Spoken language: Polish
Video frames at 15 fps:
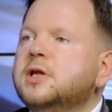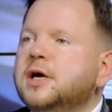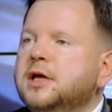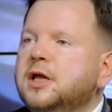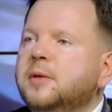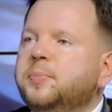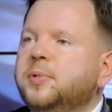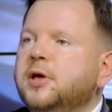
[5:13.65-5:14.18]

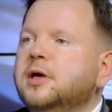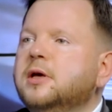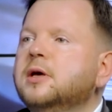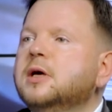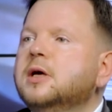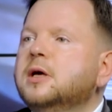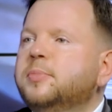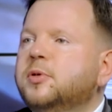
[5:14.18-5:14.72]
najlepiej
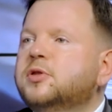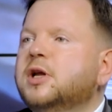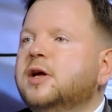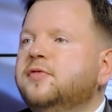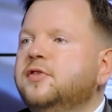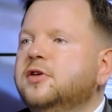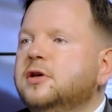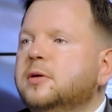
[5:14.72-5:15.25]

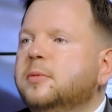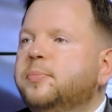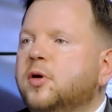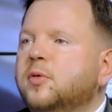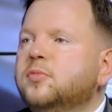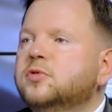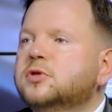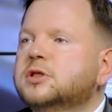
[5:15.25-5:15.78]
potrafi
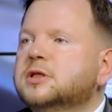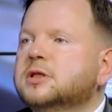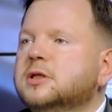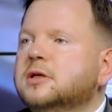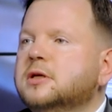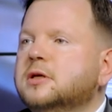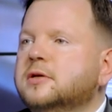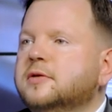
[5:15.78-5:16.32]
pomóc
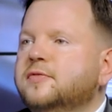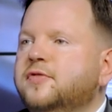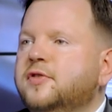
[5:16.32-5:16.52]
e,